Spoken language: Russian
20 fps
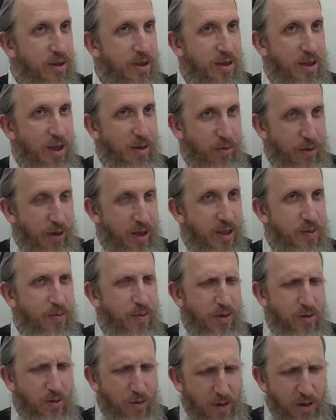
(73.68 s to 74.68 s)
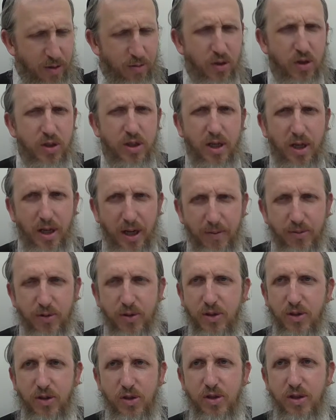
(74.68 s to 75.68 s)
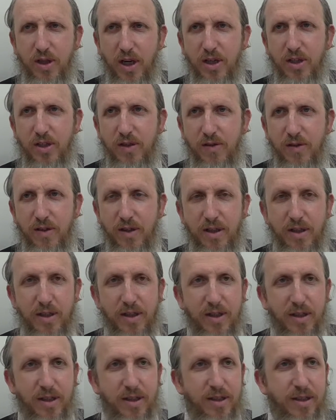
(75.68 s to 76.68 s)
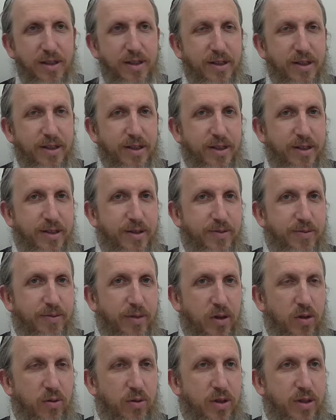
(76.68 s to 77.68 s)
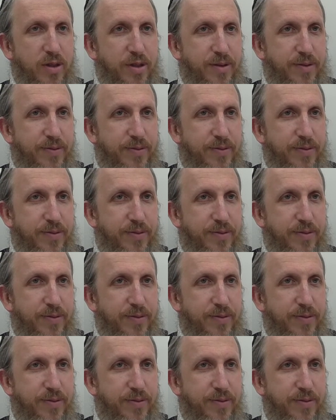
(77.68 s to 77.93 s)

Нормально, спокойно. Можно ляпнуть, ничего страшного. Подумайте.